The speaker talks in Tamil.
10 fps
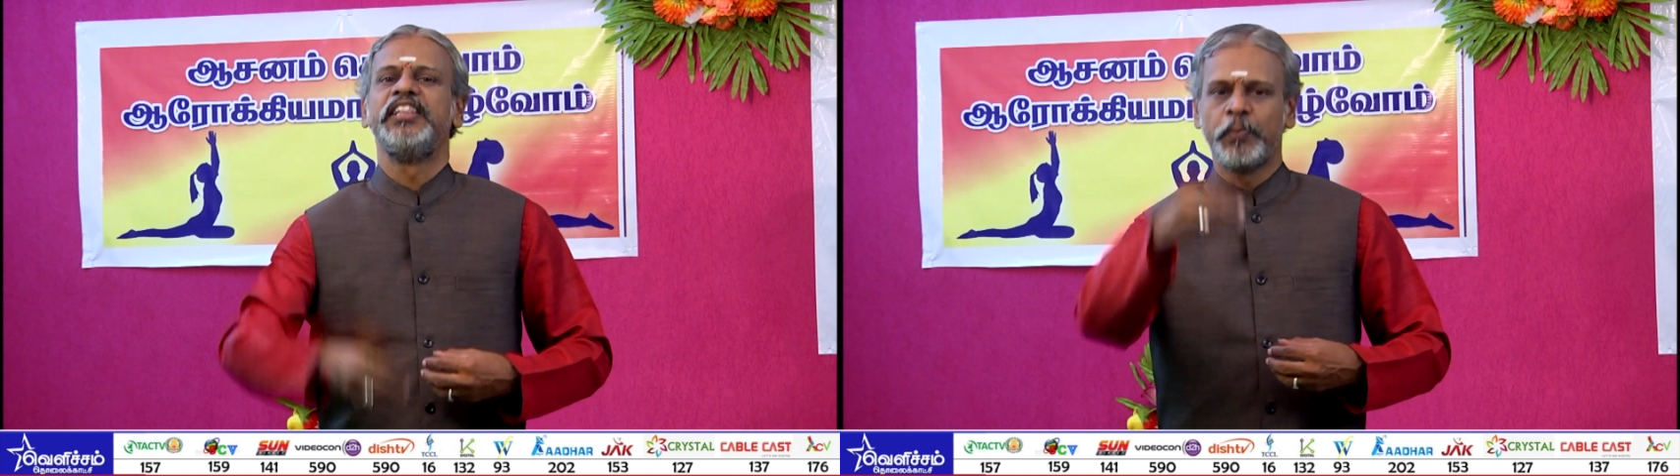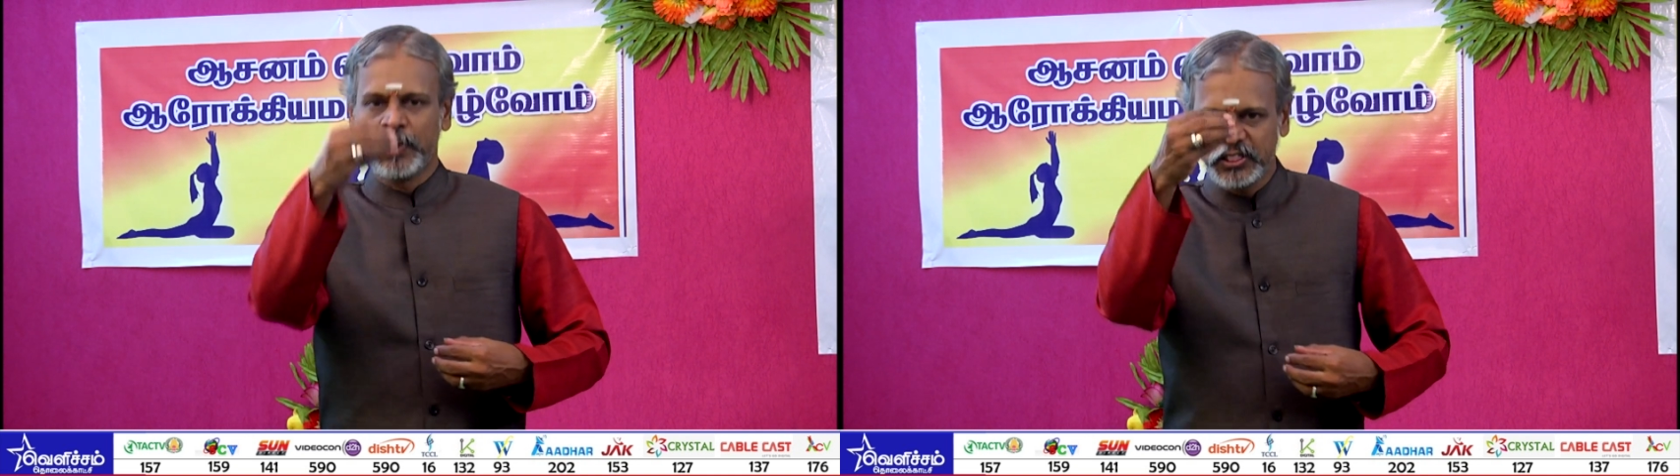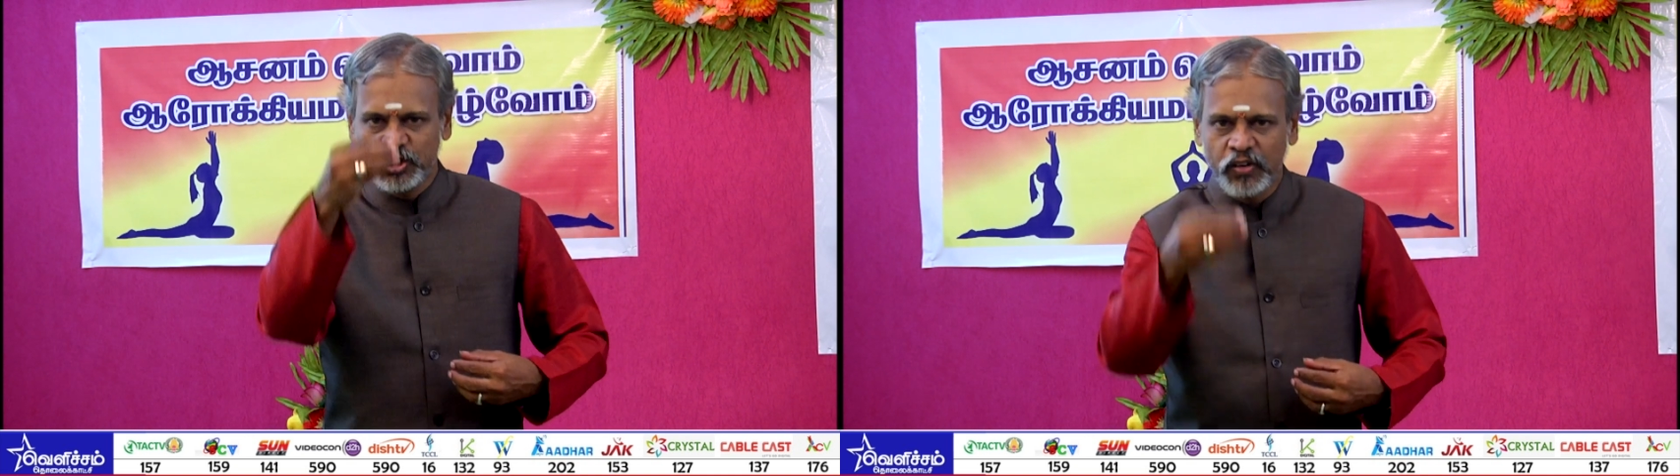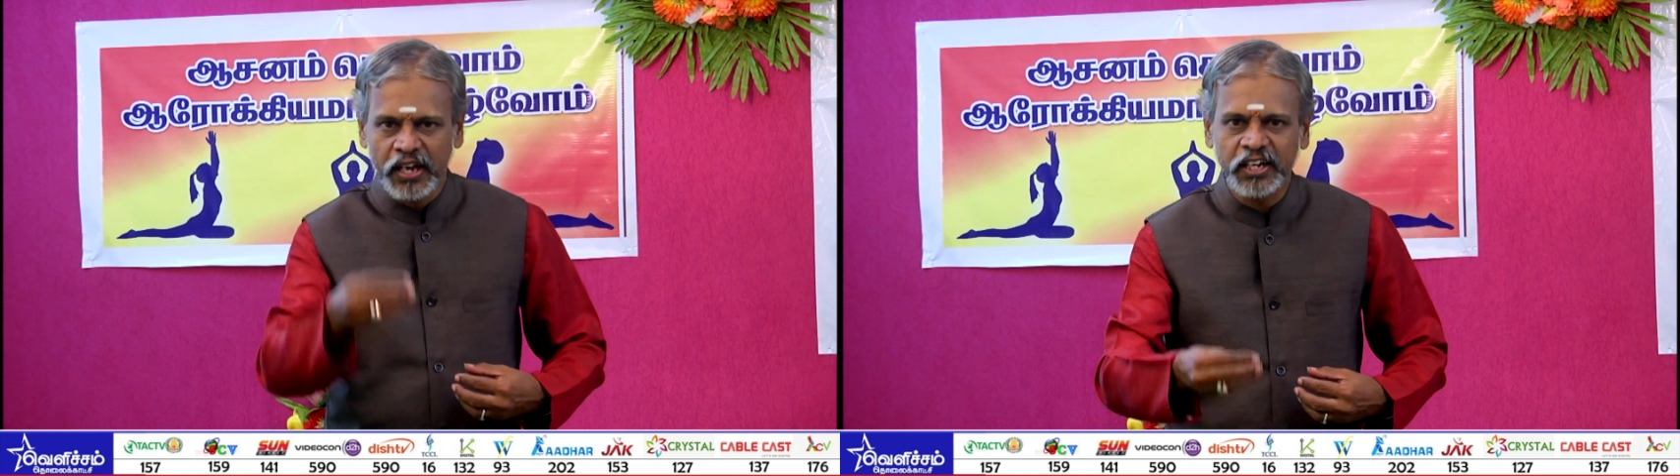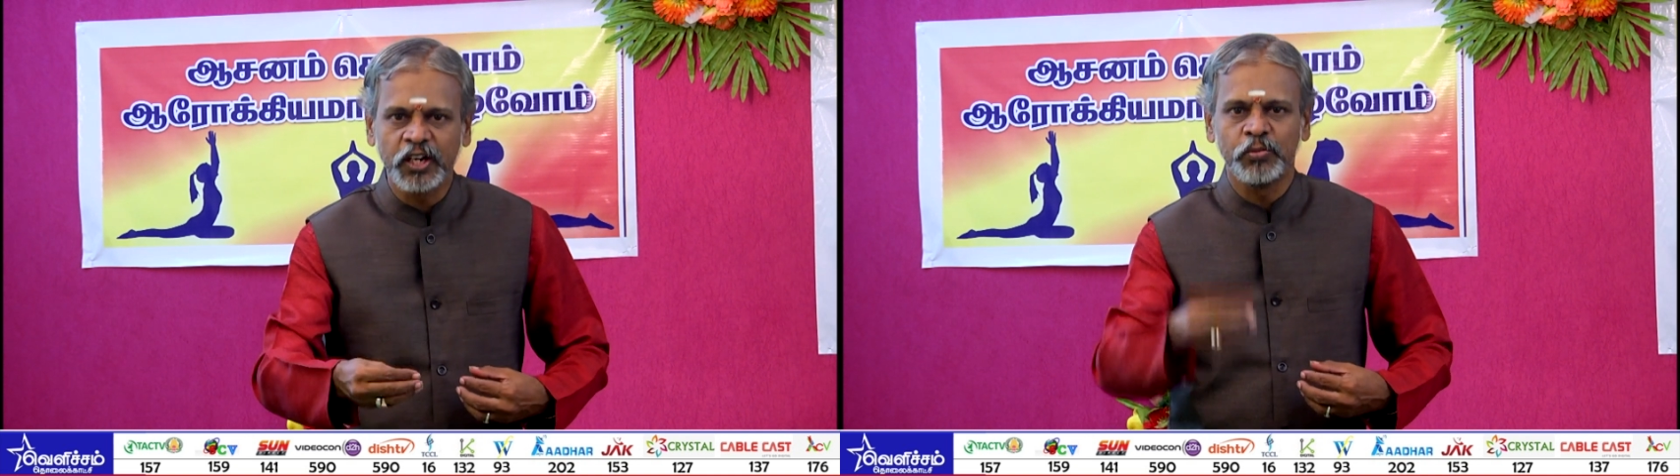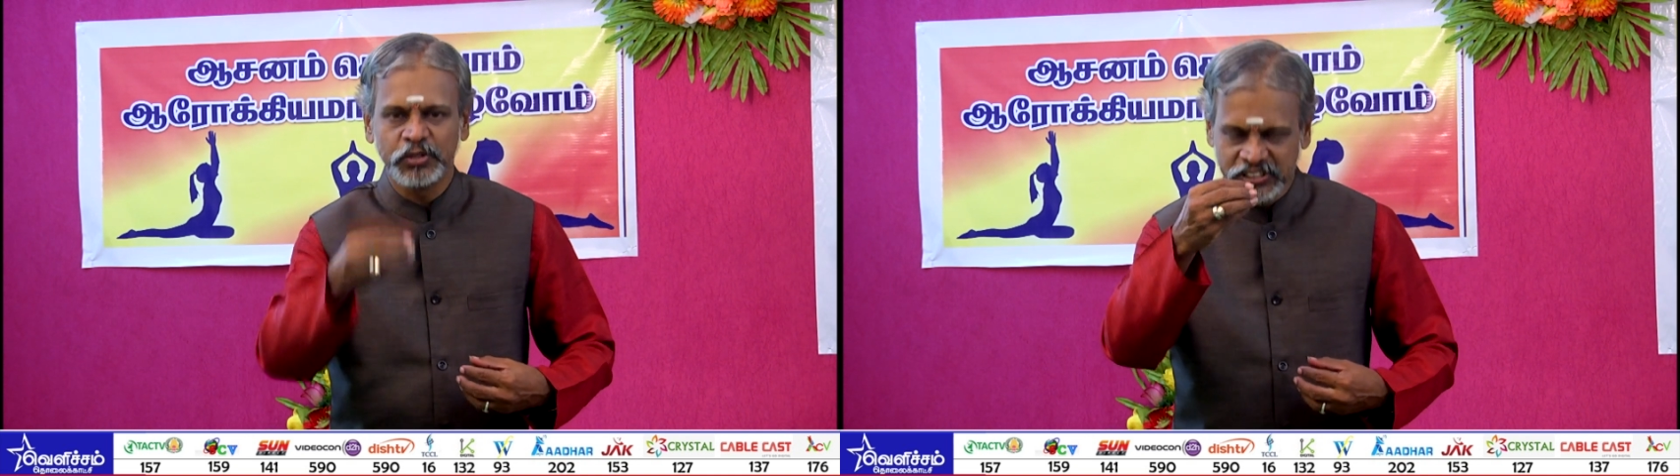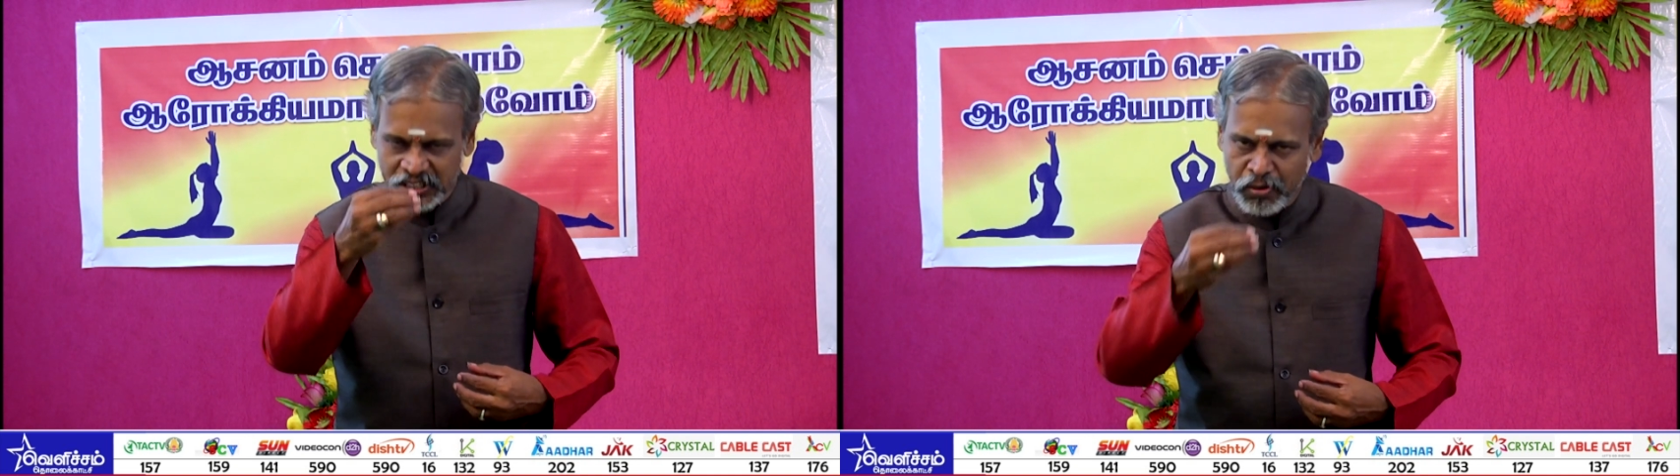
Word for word: இந்த பத்து வாயுக்களும்